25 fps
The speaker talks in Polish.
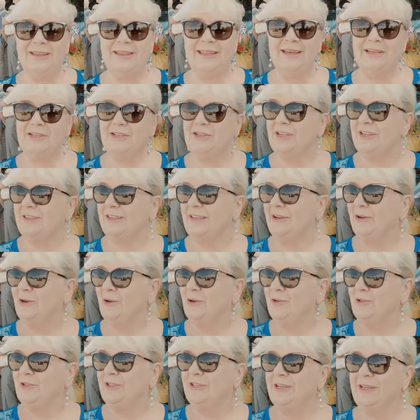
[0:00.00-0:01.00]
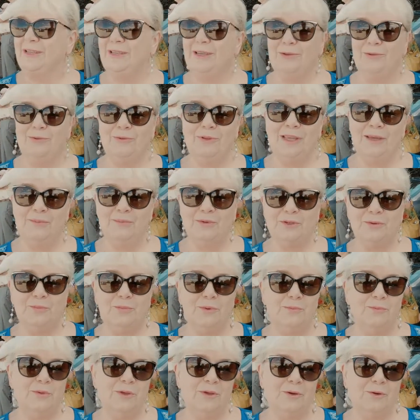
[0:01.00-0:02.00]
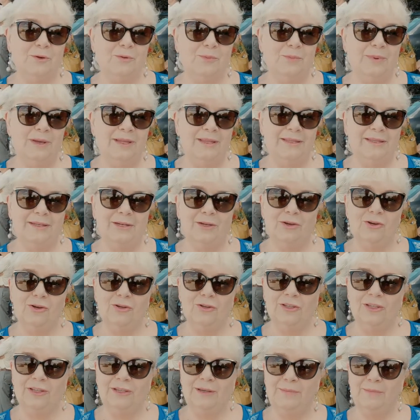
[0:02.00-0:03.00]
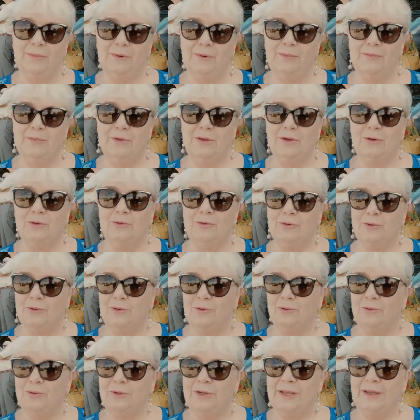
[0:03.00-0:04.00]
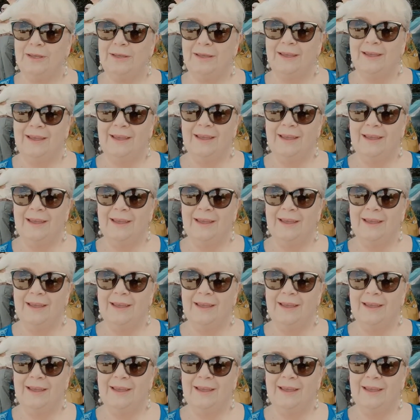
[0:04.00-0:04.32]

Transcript: nasze zakończenie tutaj przy pomniku Patrioty, pomniku, który